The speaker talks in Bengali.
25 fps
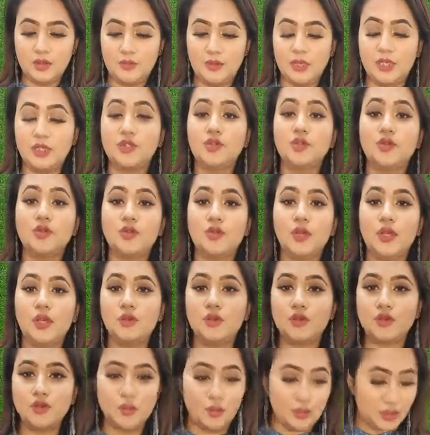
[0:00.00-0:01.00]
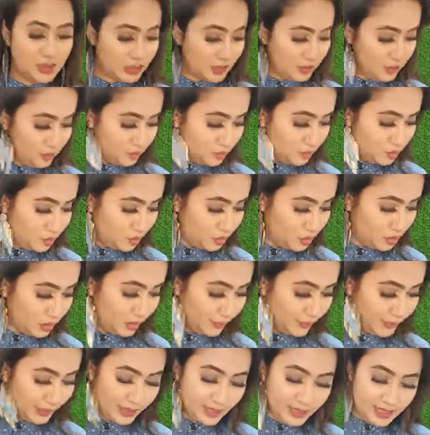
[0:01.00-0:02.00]
মানে শুধু হিউজ বললে ভুল
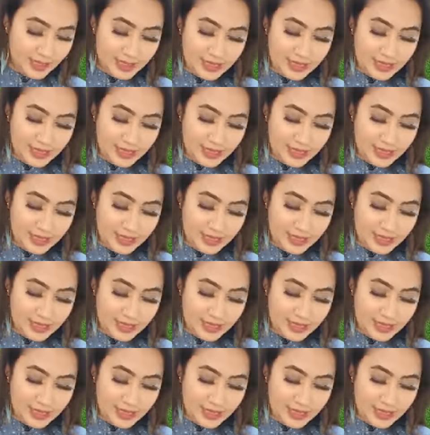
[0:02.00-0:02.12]
হবে